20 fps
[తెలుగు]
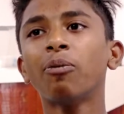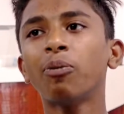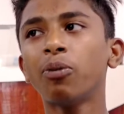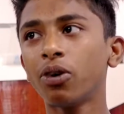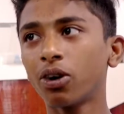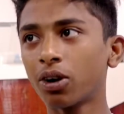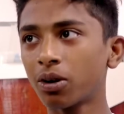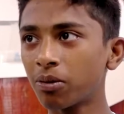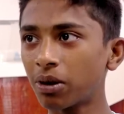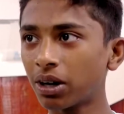
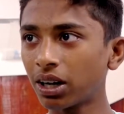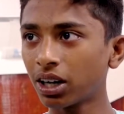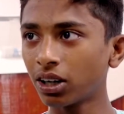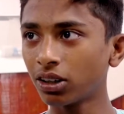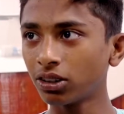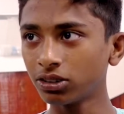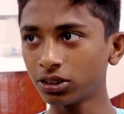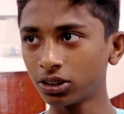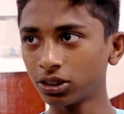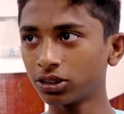బోరబండ
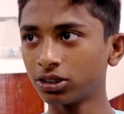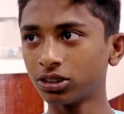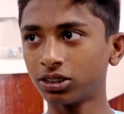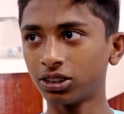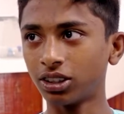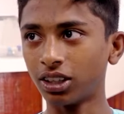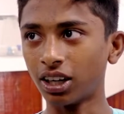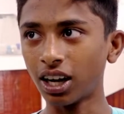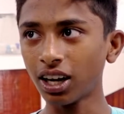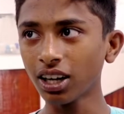నుంచి
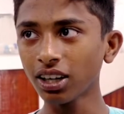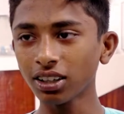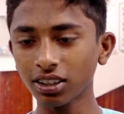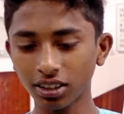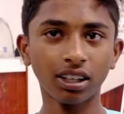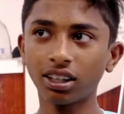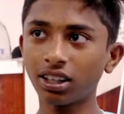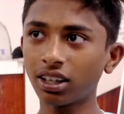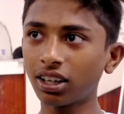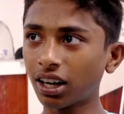వస్తున్నా
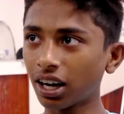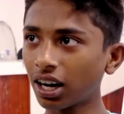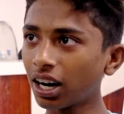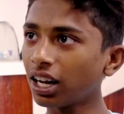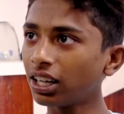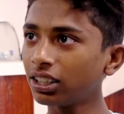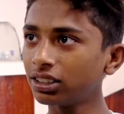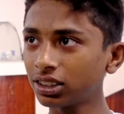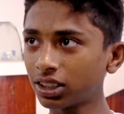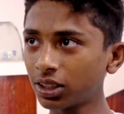ఇక్కడ
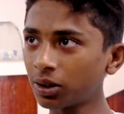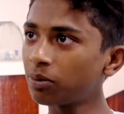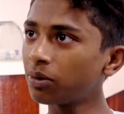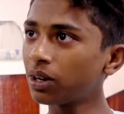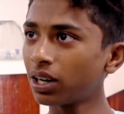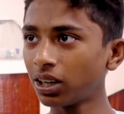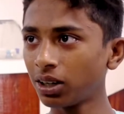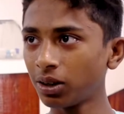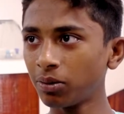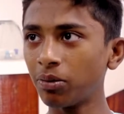ఐస్
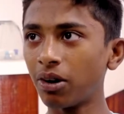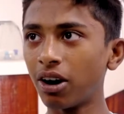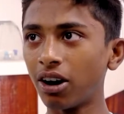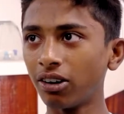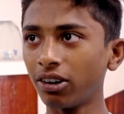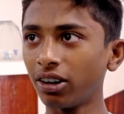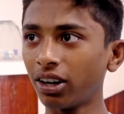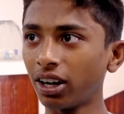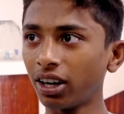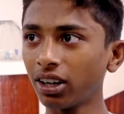క్రీమ్లు అన్నీ
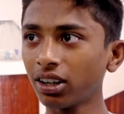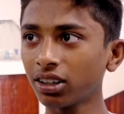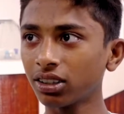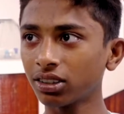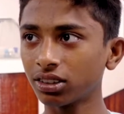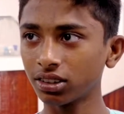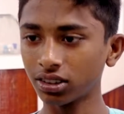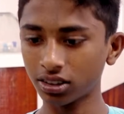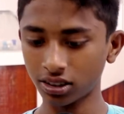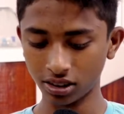బాగున్నాయి
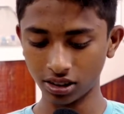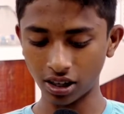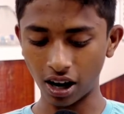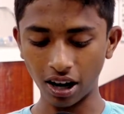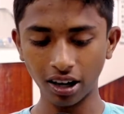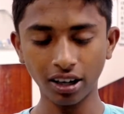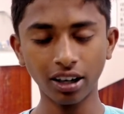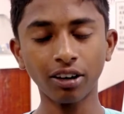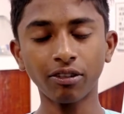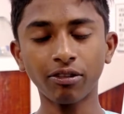
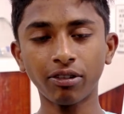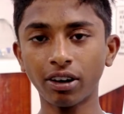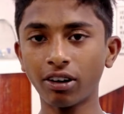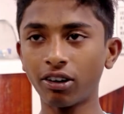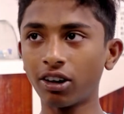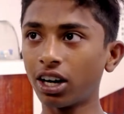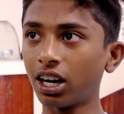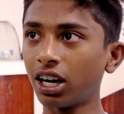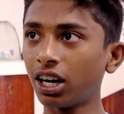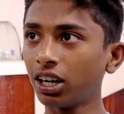చాక్లెట్
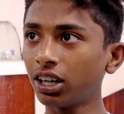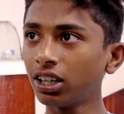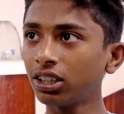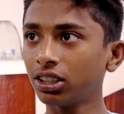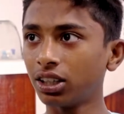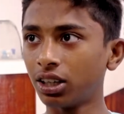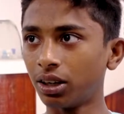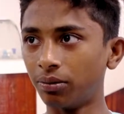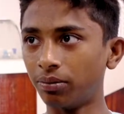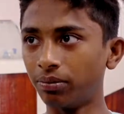ఫ్లేవర్లు అంటే
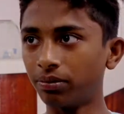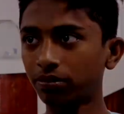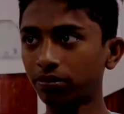ఇష్టం